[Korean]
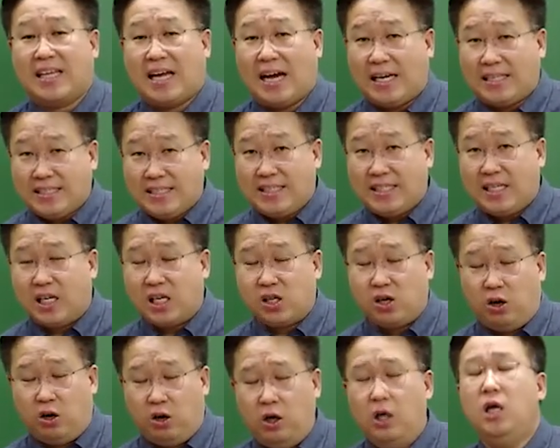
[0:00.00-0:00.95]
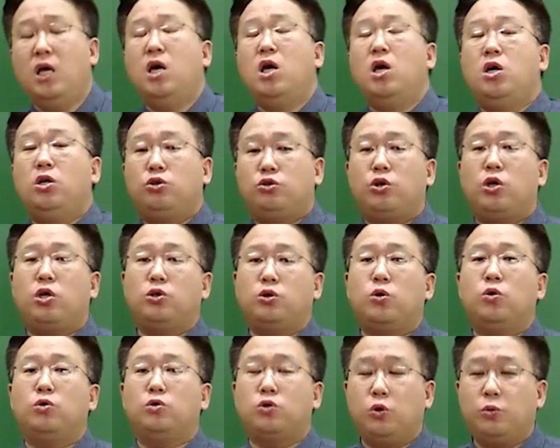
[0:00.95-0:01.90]
다시 이야기해서
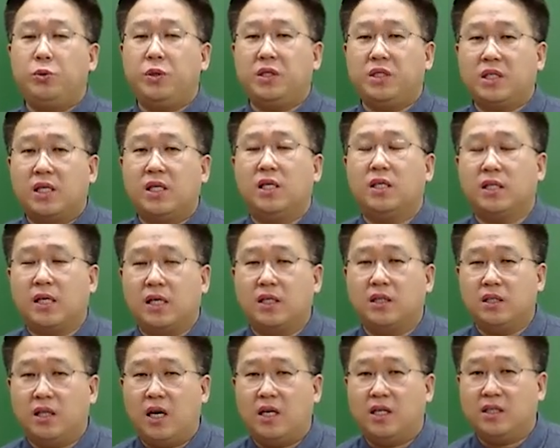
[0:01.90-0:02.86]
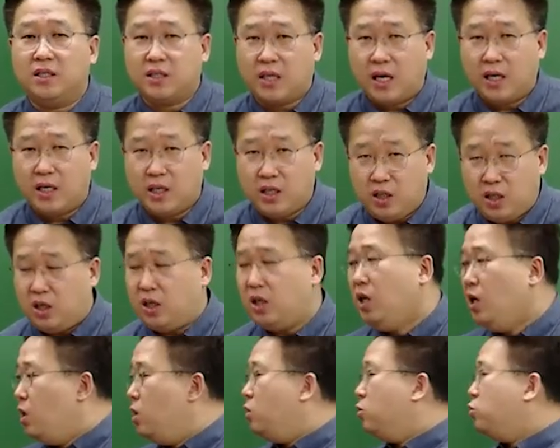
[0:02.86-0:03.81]
최종 소비자를 상대하는
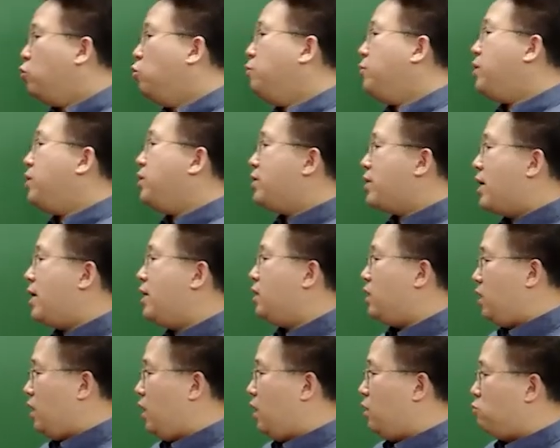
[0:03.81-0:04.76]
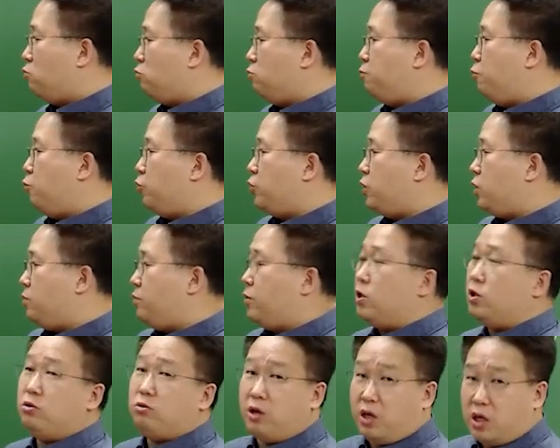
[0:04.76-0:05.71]
상인이 소매상이라고
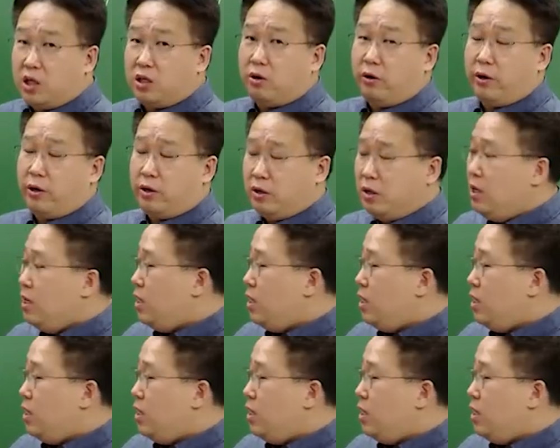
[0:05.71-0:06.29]
보시면 되는 거예요.